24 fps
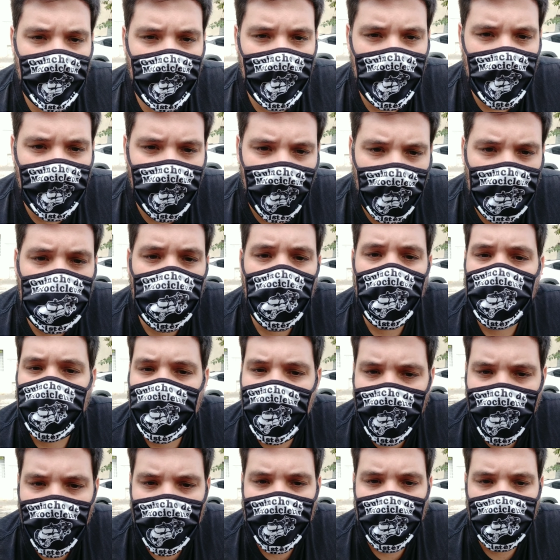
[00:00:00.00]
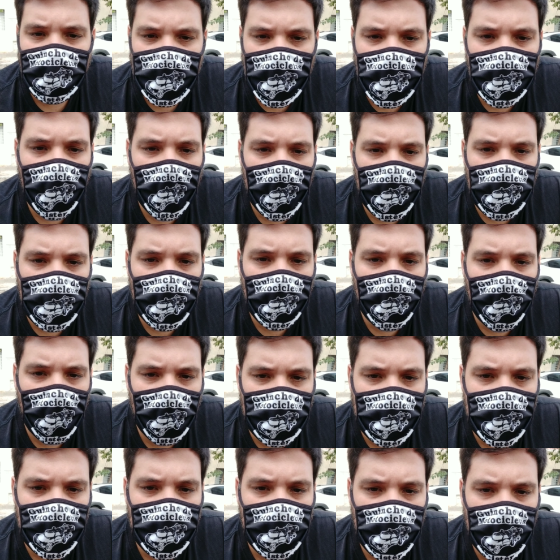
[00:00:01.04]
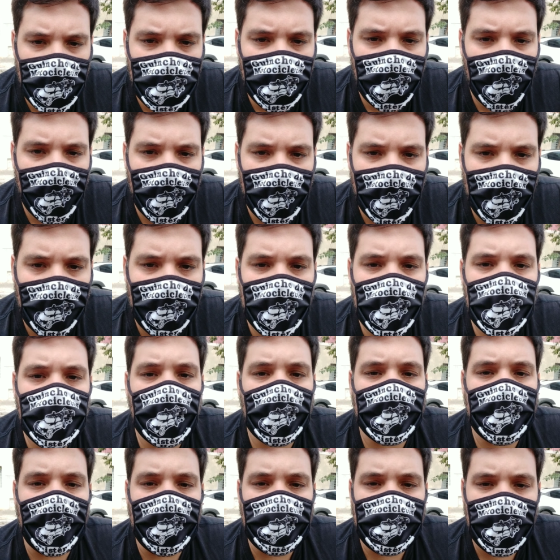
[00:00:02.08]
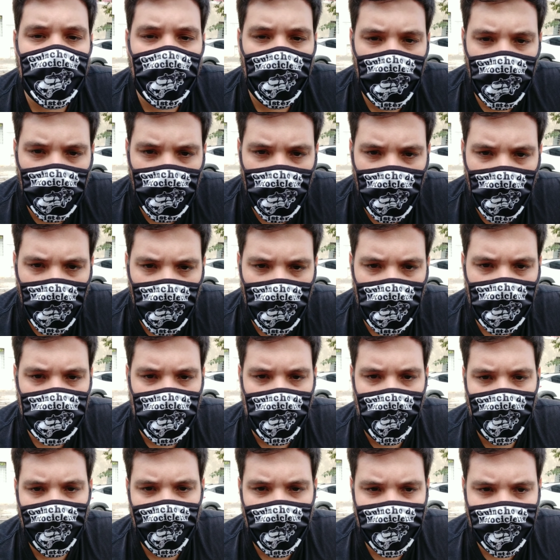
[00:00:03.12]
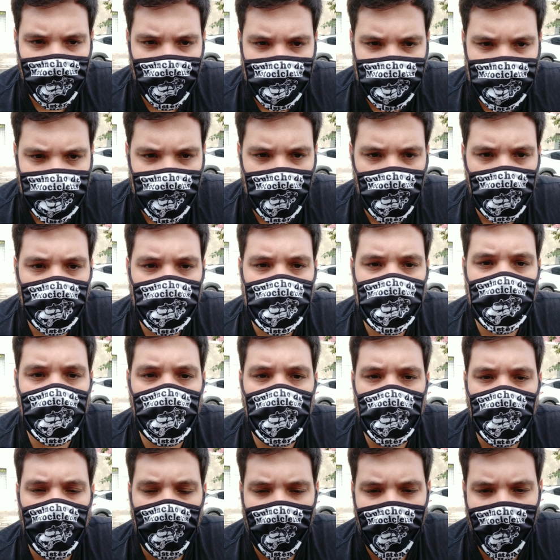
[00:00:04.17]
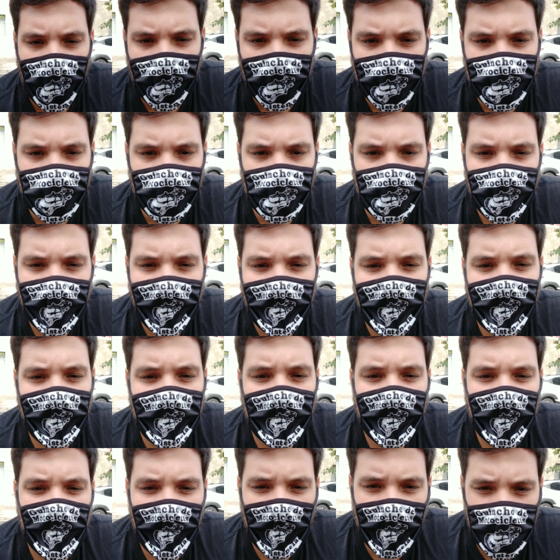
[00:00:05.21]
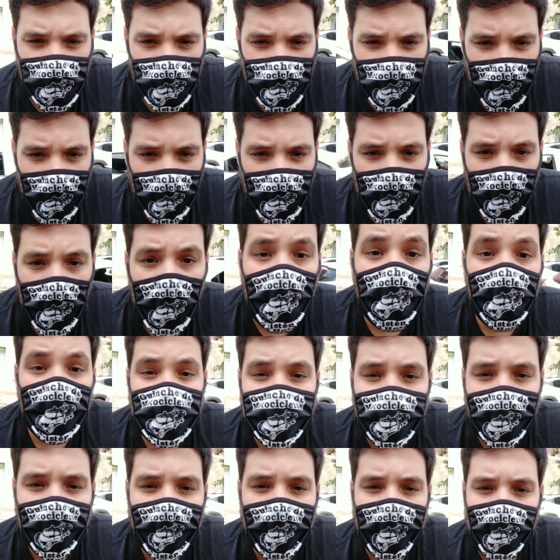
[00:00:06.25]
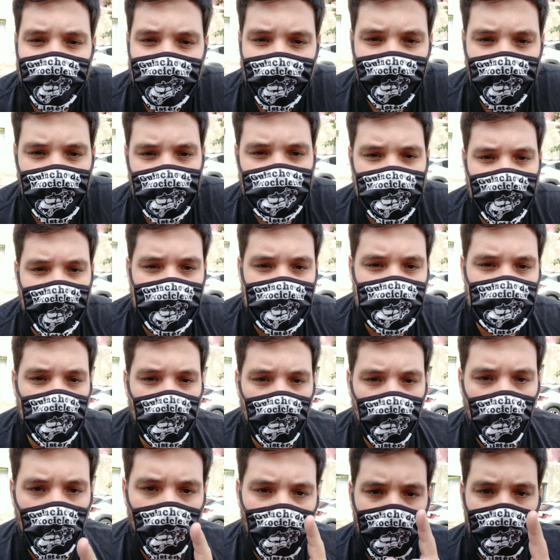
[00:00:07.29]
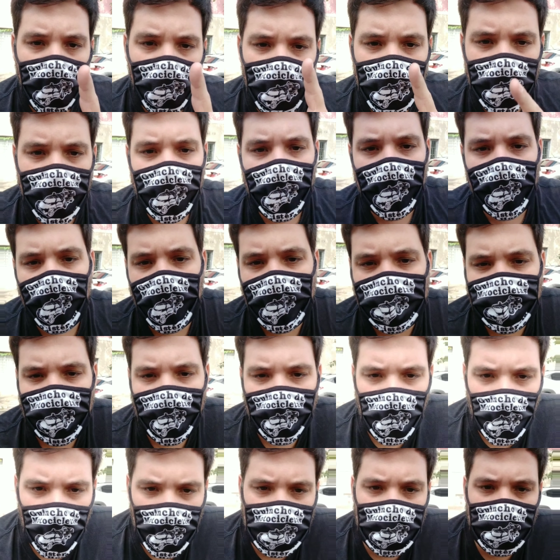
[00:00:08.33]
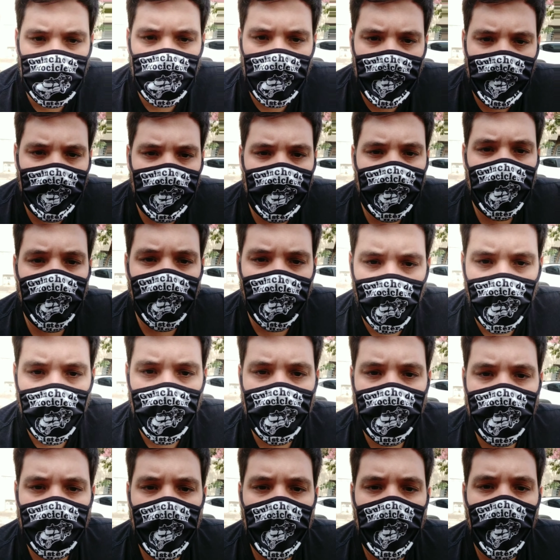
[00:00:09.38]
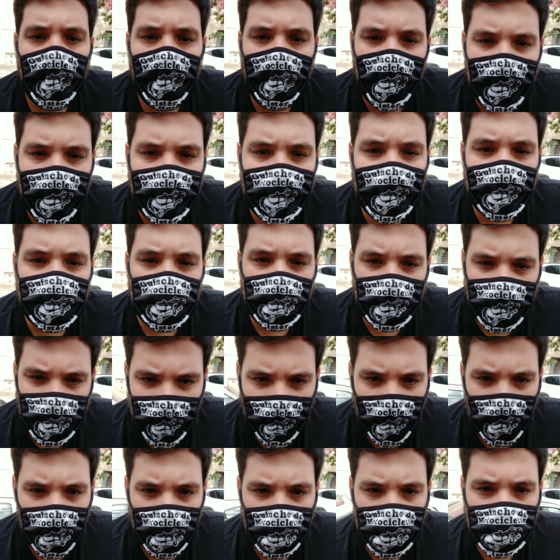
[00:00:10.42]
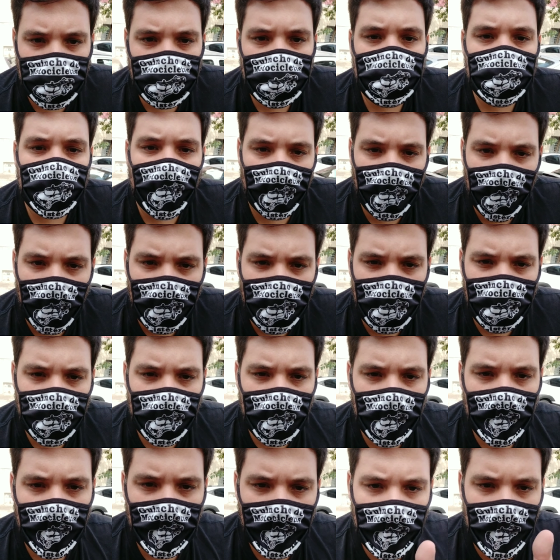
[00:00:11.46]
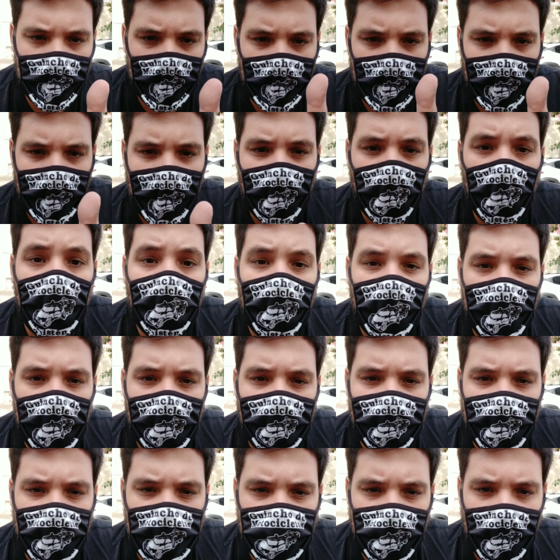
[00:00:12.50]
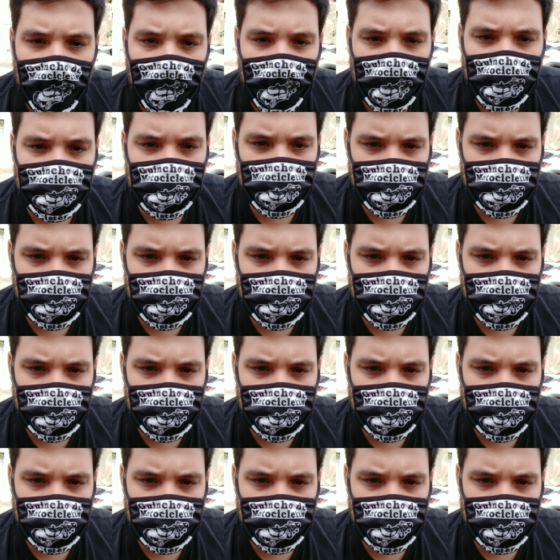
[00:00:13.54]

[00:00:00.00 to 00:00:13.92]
e vamos torcer para ter um desfecho positivo aí, que a pessoa tenha seguro, tenha habilitação, que o seguro arque, porque eu vou explicar para vocês o porquê essa moto foi perda total, tá bom? Acompanha o vídeo aí.